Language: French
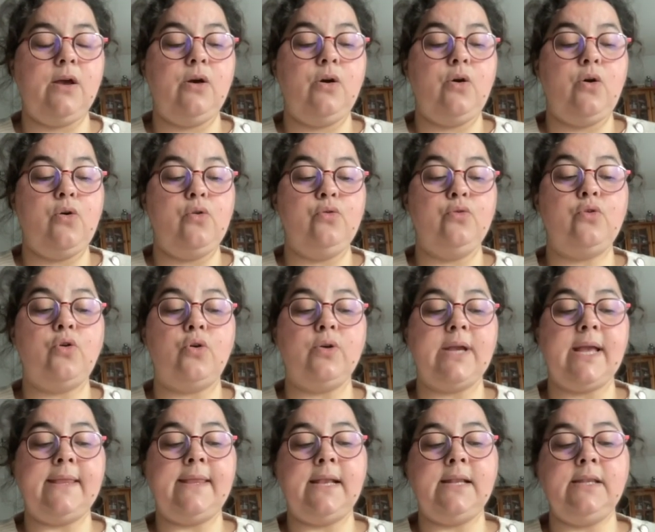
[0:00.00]
Le grand
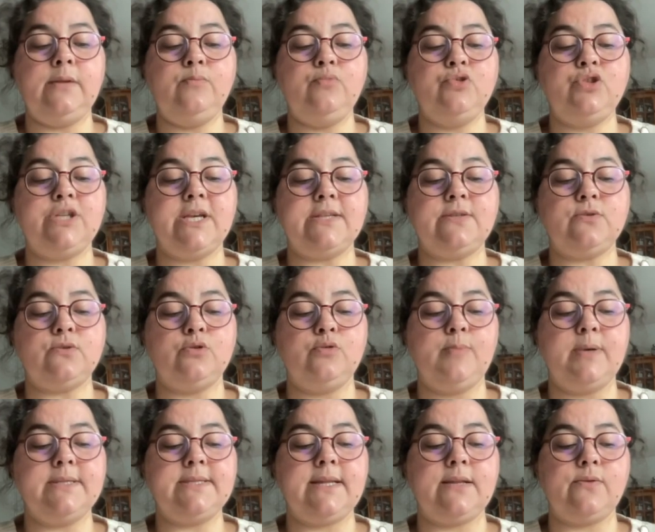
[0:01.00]
canal débouchait sur le
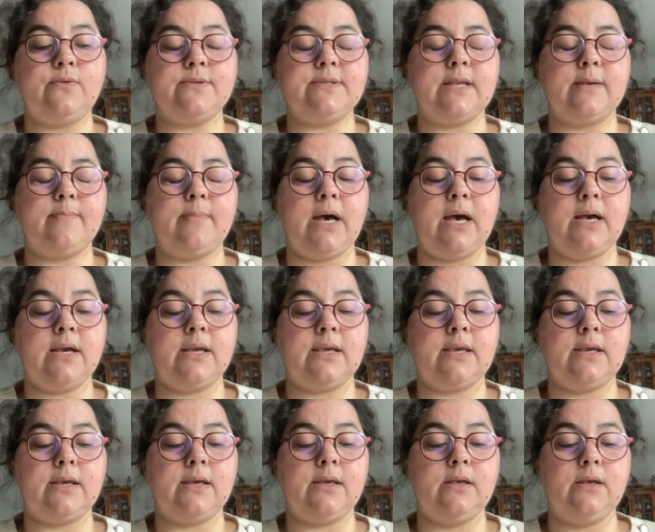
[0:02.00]
bassin de Saint-Marc.